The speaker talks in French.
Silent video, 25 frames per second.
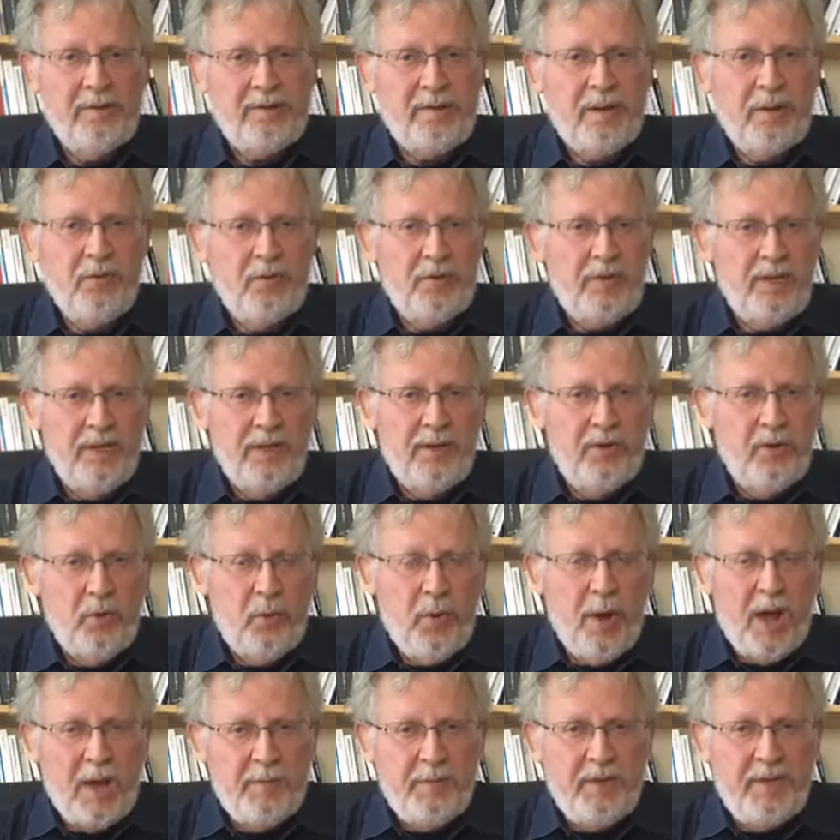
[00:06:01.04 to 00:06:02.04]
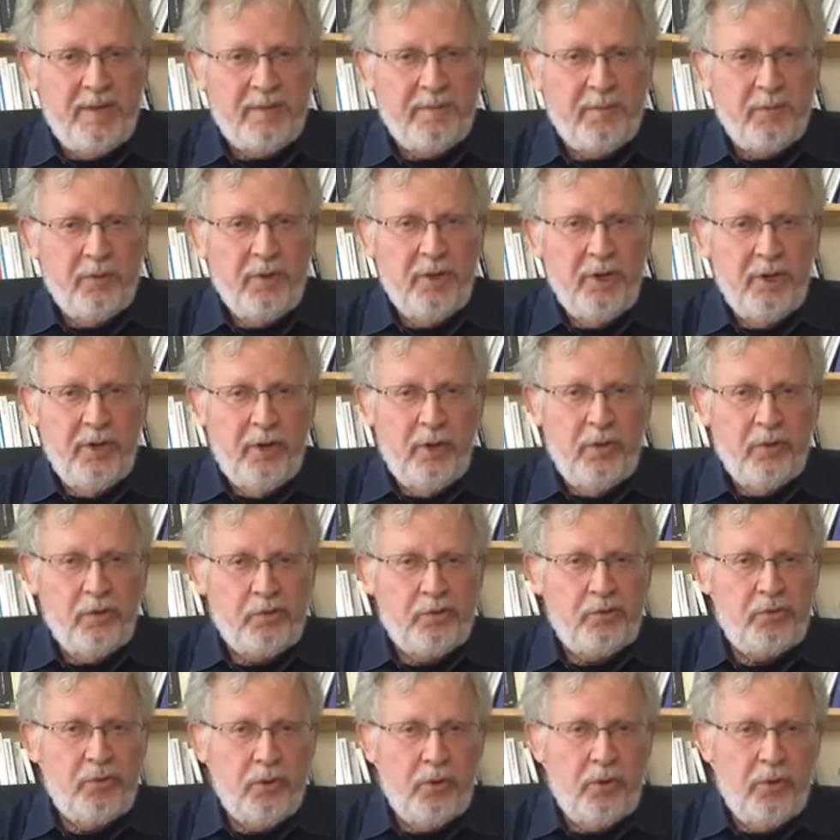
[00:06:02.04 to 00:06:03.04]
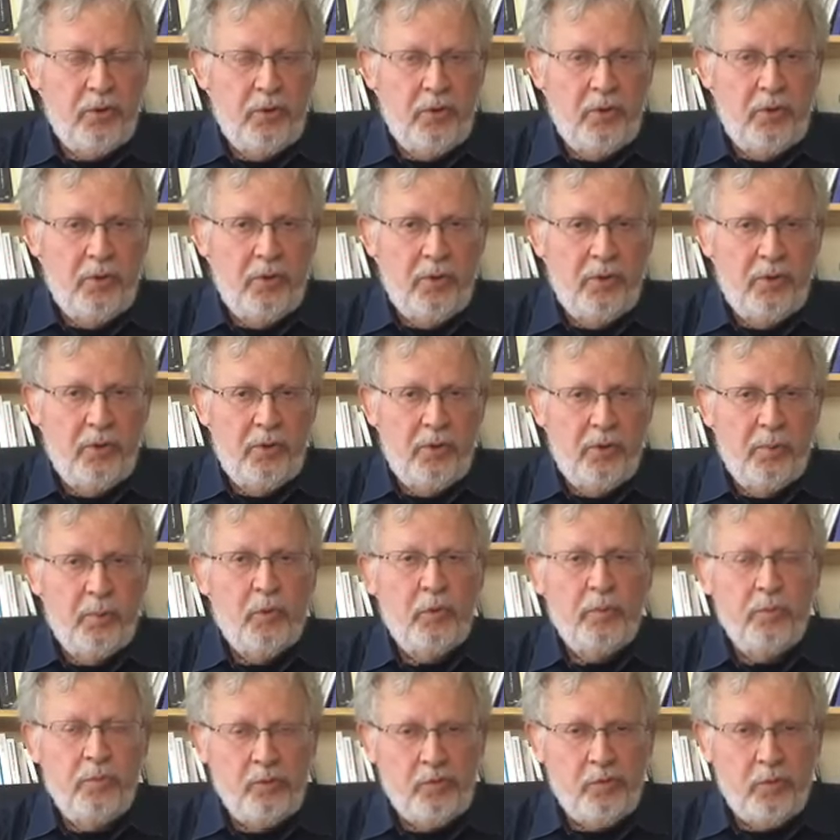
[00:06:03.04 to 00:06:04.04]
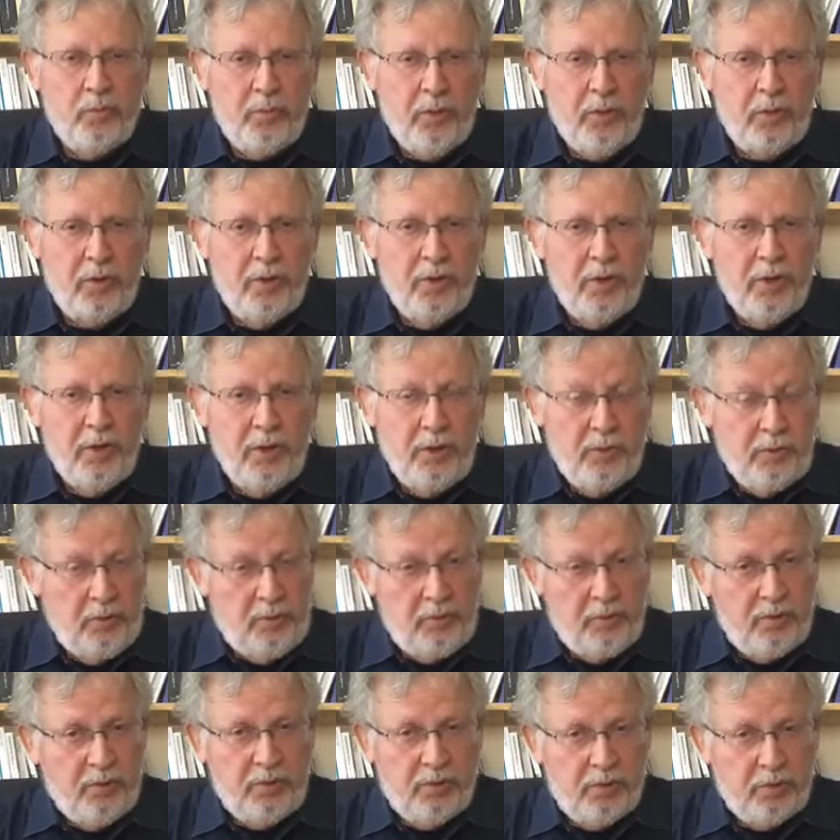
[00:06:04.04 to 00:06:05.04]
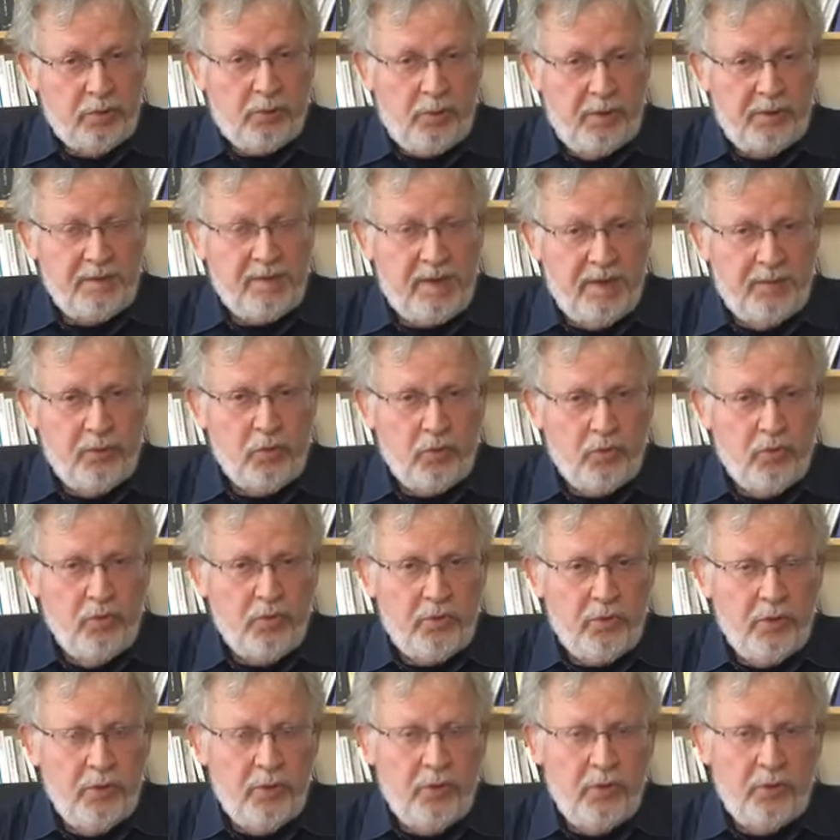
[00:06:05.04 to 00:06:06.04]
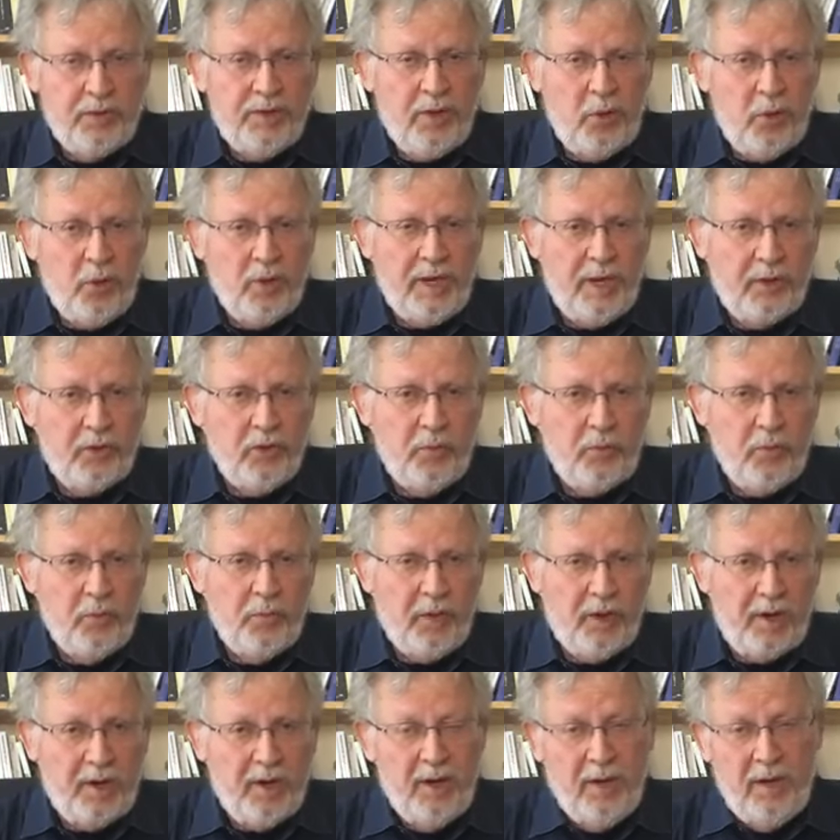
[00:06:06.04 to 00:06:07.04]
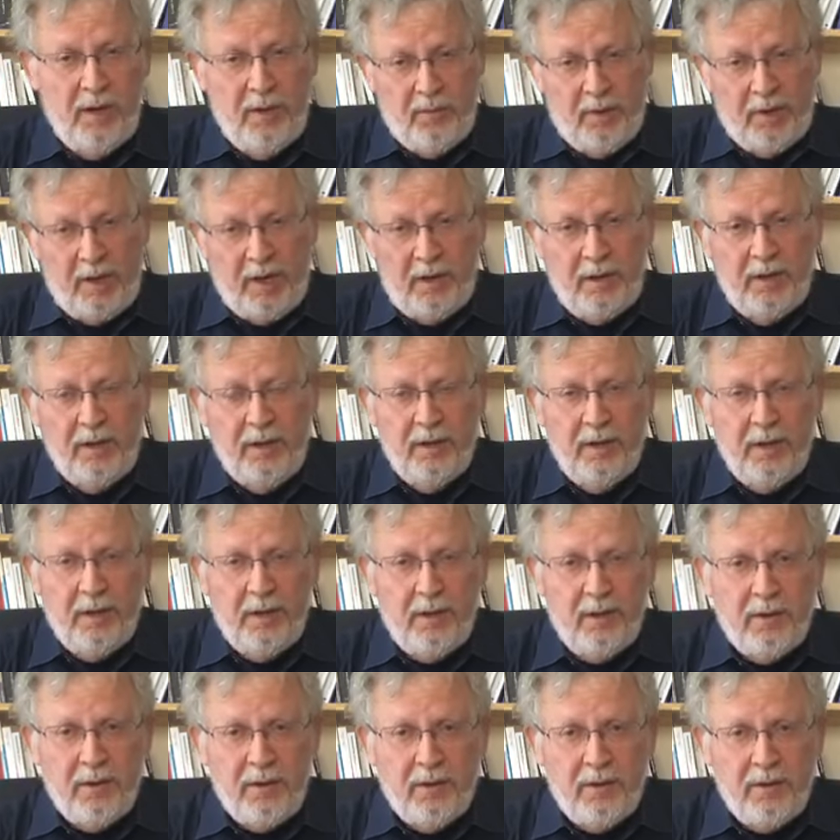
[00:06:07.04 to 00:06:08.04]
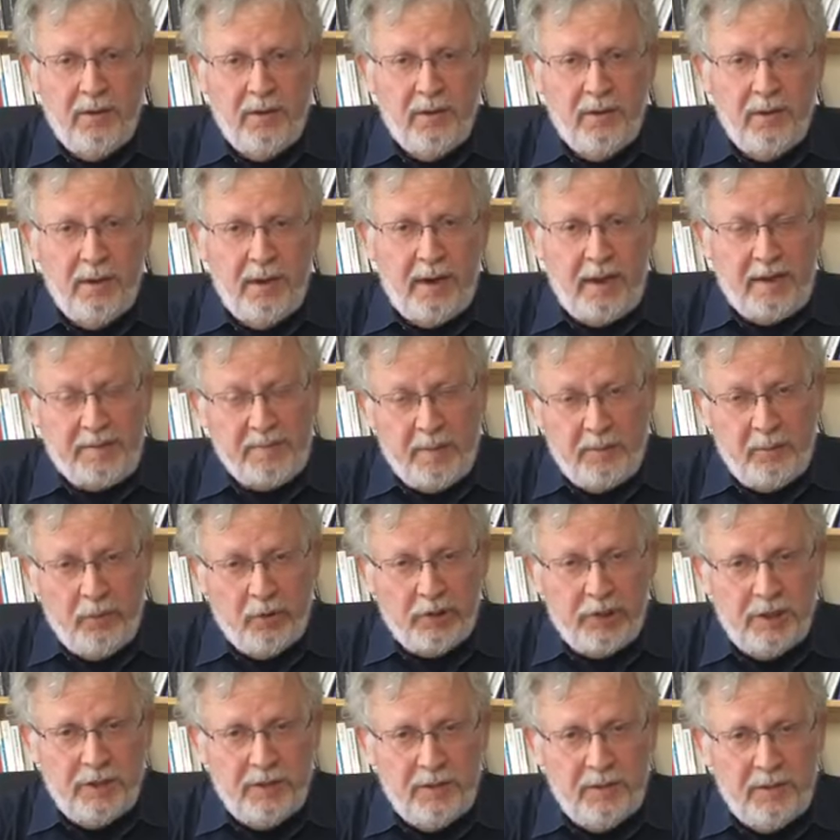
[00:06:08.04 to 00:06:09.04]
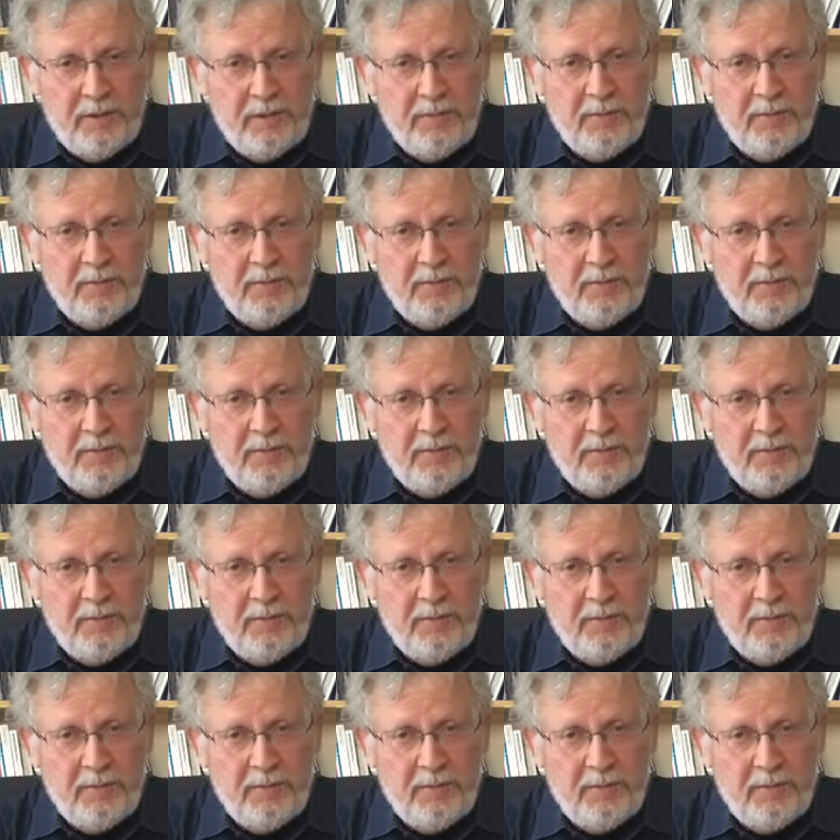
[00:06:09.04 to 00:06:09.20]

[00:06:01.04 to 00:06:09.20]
saoudien, le wahhabisme sur le, monde musulman. je crois que ça vaut le coup qu'on y regarde de plus près. Voilà. à la semaine prochaine.